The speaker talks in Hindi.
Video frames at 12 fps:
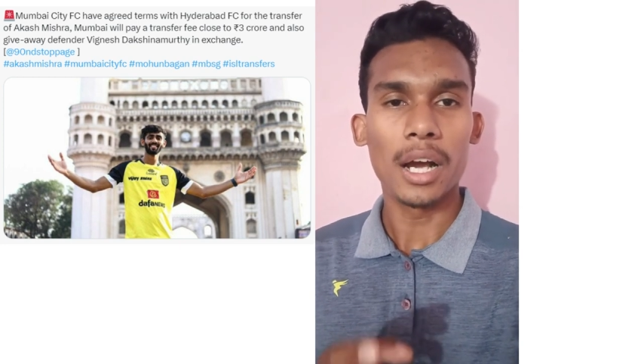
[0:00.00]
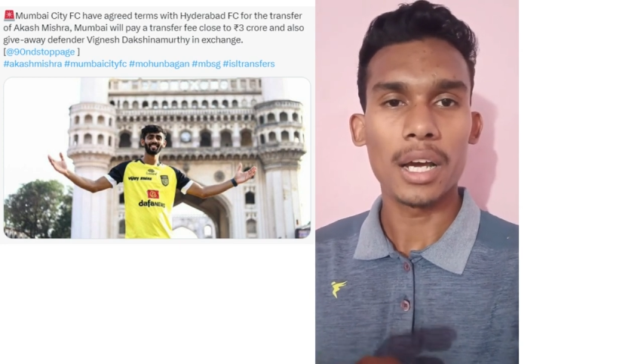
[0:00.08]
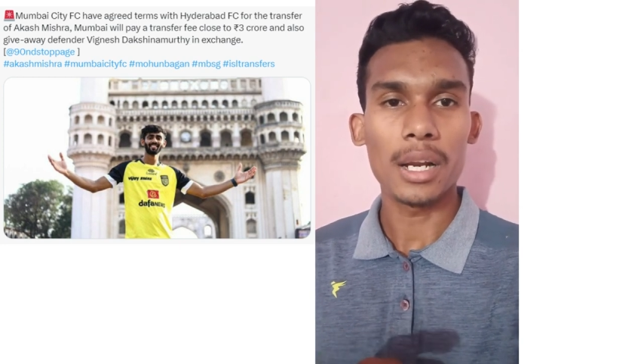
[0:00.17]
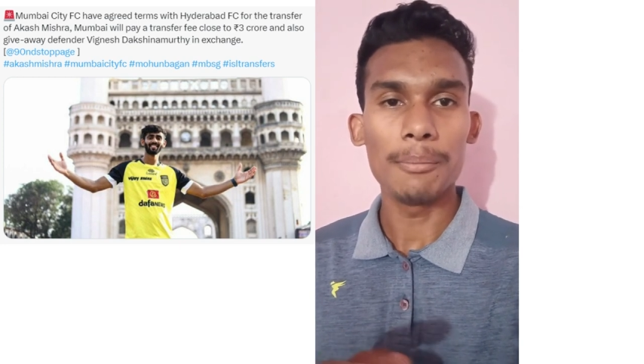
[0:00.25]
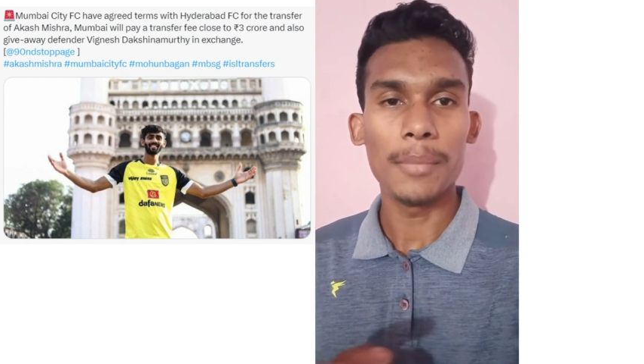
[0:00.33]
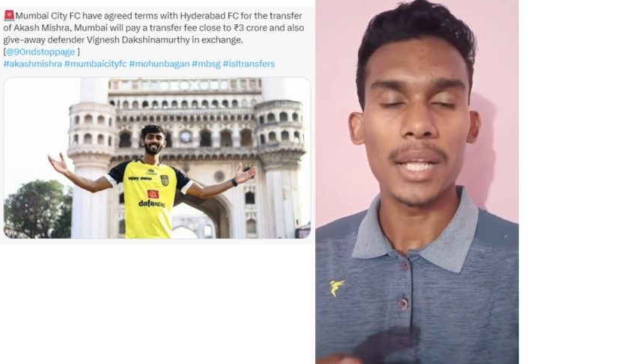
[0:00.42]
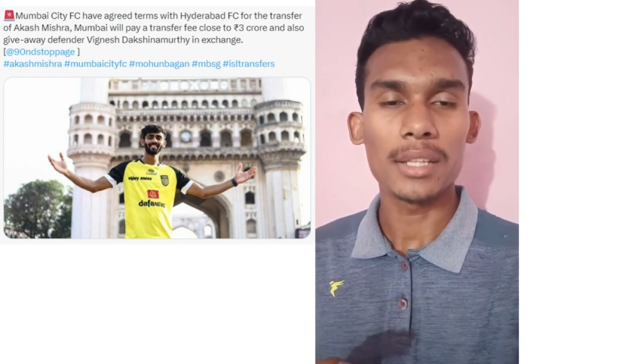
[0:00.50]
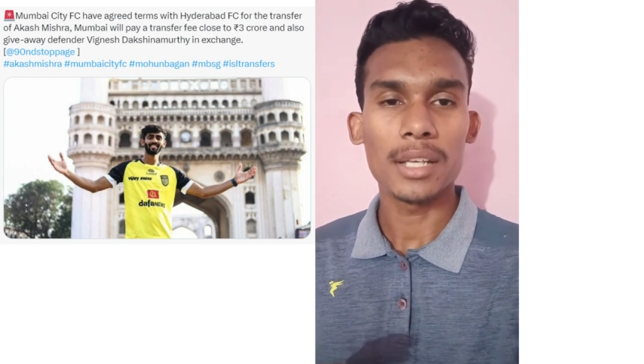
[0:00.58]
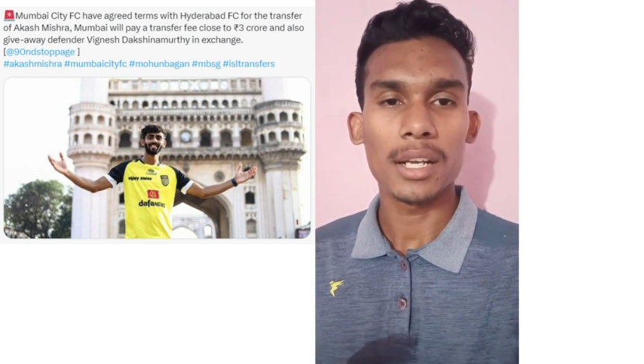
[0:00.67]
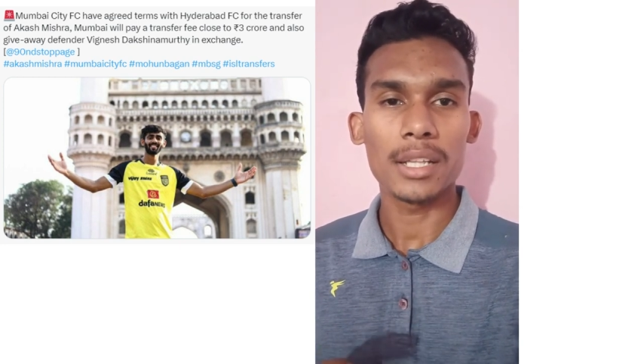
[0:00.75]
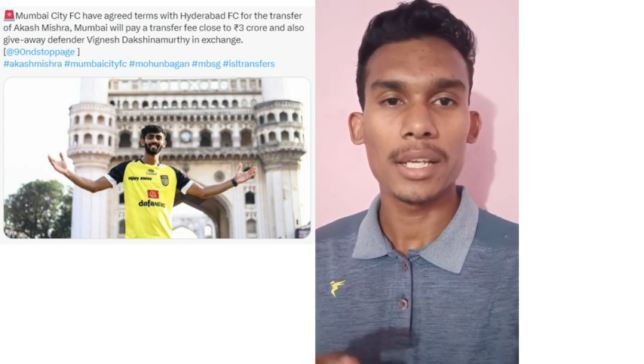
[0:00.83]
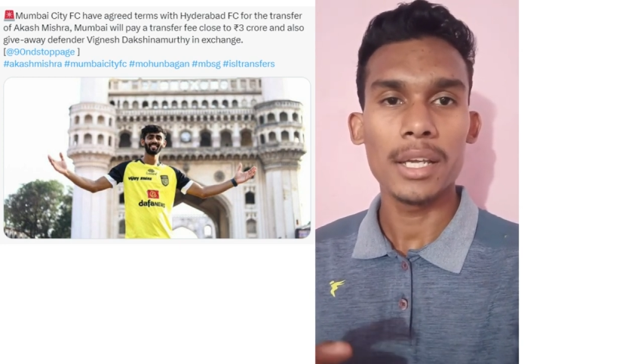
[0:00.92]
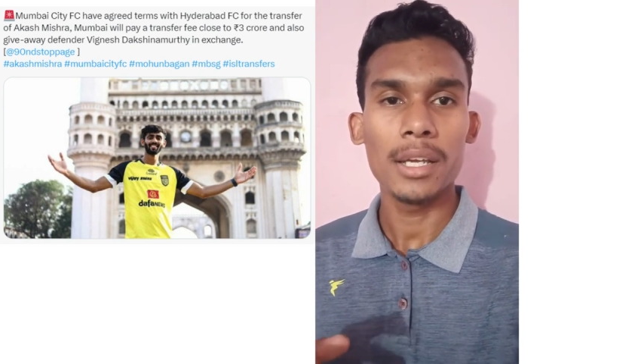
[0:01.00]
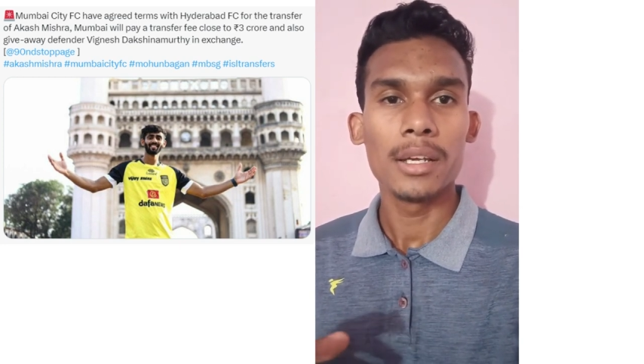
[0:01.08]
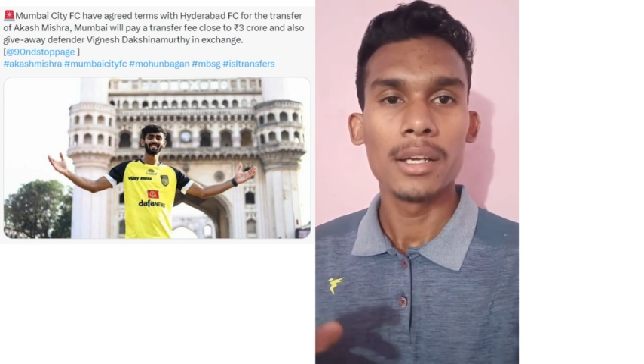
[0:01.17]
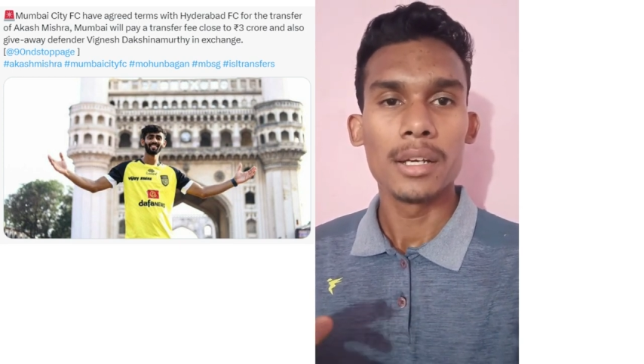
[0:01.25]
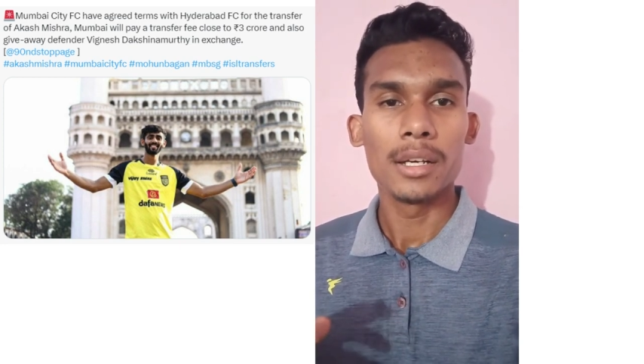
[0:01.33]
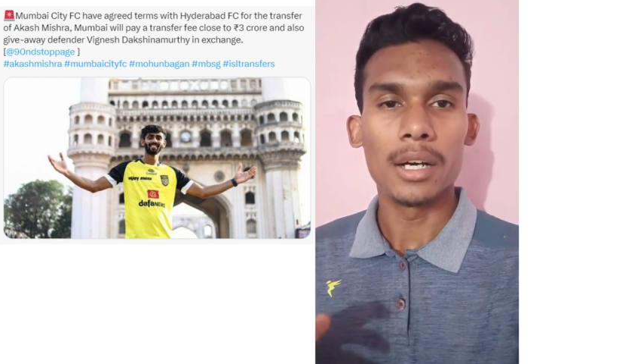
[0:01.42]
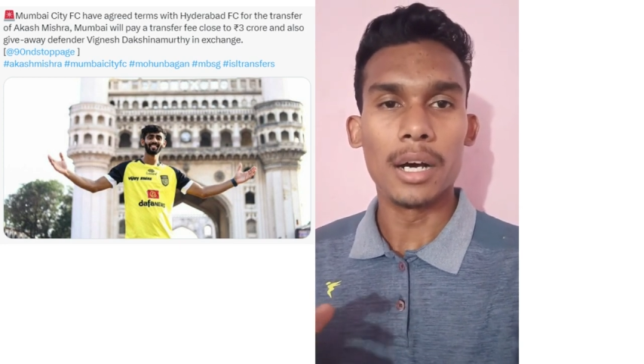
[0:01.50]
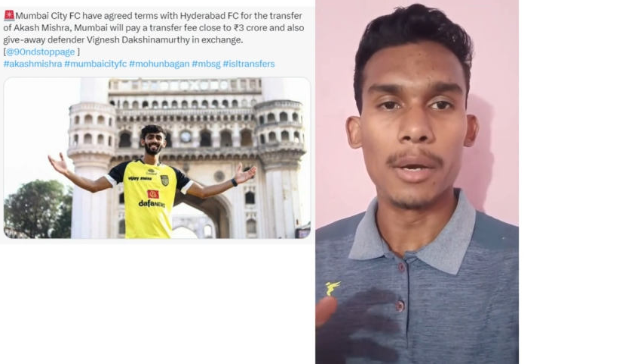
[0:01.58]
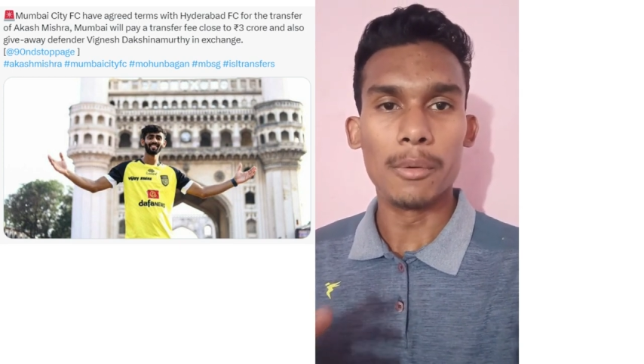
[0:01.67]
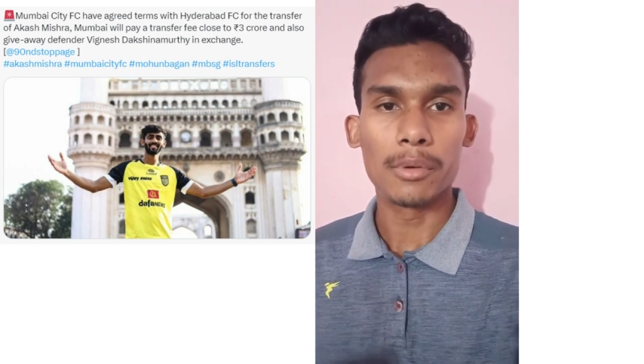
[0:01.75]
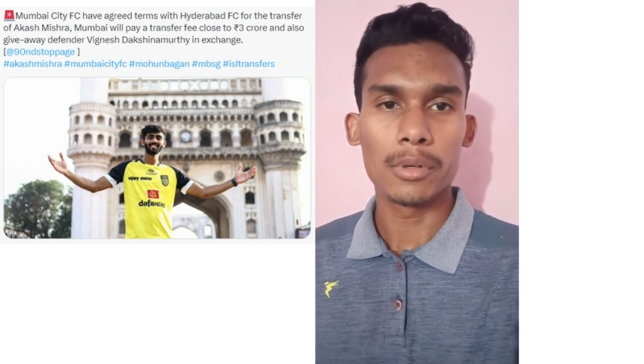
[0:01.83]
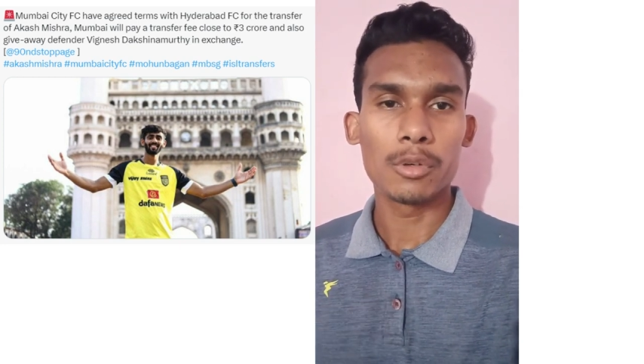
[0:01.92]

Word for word: अगर हम बात करते हैं